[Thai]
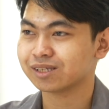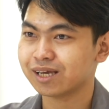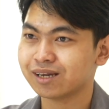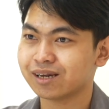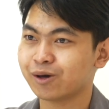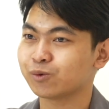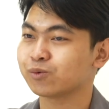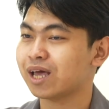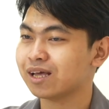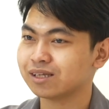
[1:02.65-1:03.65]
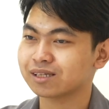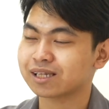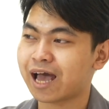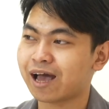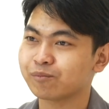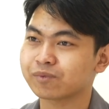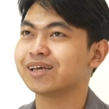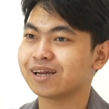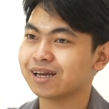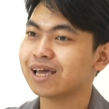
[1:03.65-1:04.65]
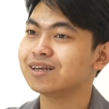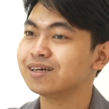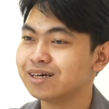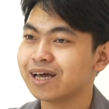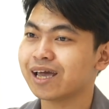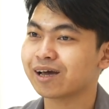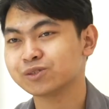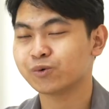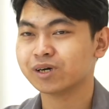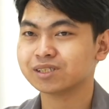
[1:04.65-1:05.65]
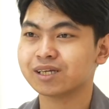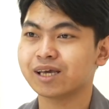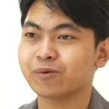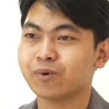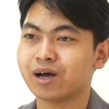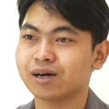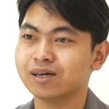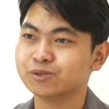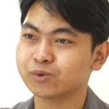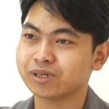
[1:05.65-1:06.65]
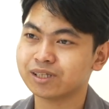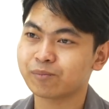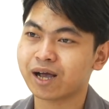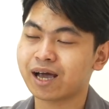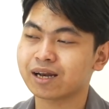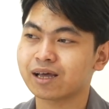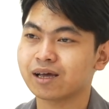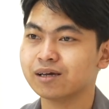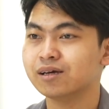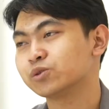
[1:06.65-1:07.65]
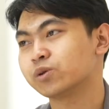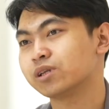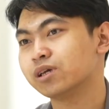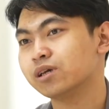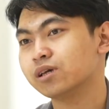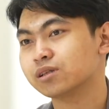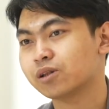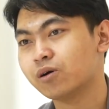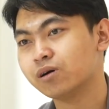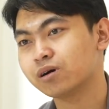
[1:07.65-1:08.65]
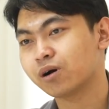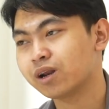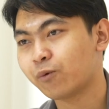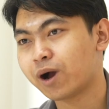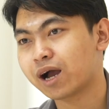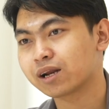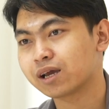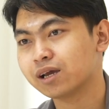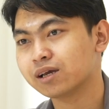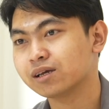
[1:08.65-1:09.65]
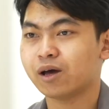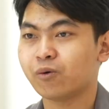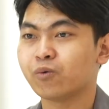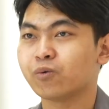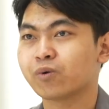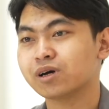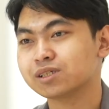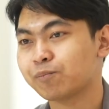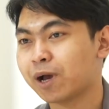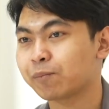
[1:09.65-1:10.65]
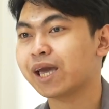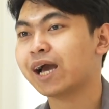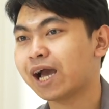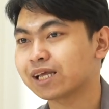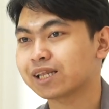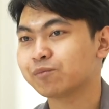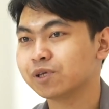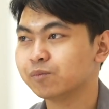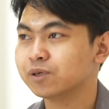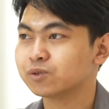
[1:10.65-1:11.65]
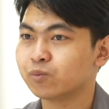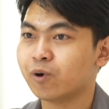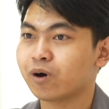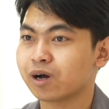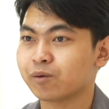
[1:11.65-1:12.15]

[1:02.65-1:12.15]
นเต้น เราน่าติดตาม เรียนได้เรื่อยๆ พี่จูก็จะเน้นว่าเอ้ย จุดนี้สำคัญนะ จุดนี้ต้องคอยระวังนะ เราก็จะปรับแก้ไขตามที่พี่จูบอก